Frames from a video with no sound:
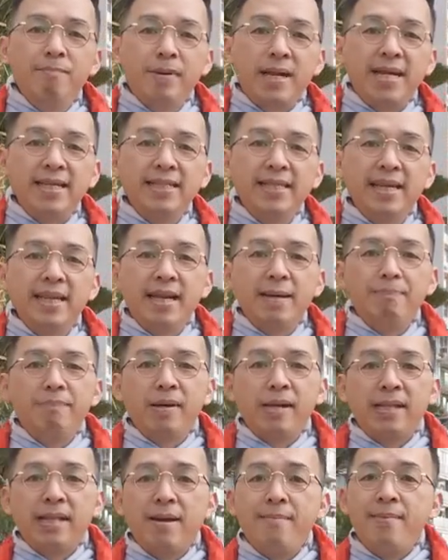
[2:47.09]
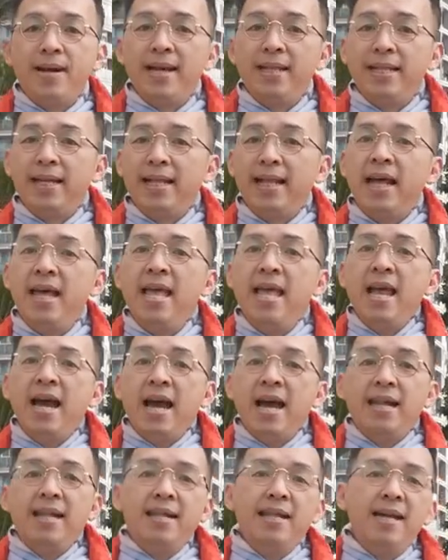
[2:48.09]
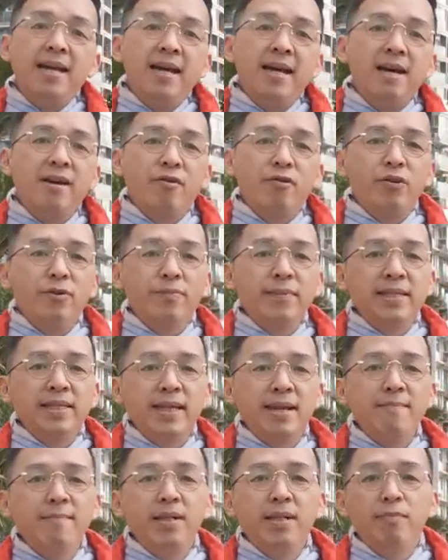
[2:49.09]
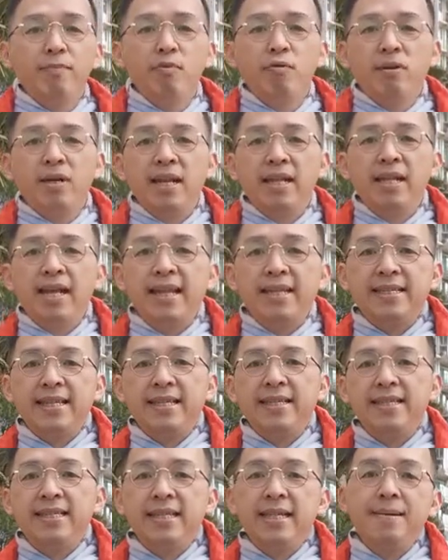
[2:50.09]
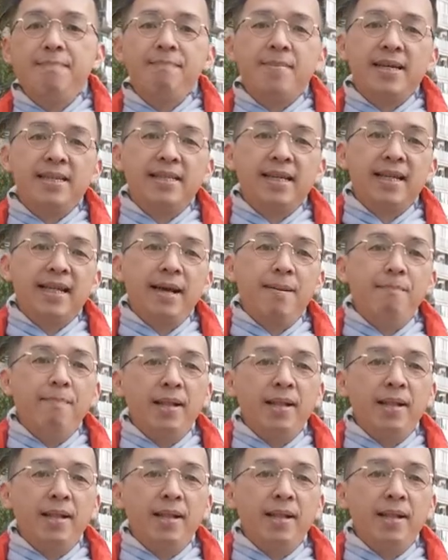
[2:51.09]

prasyarat pertama adalah Anda harus bisa menemukan esensi masalah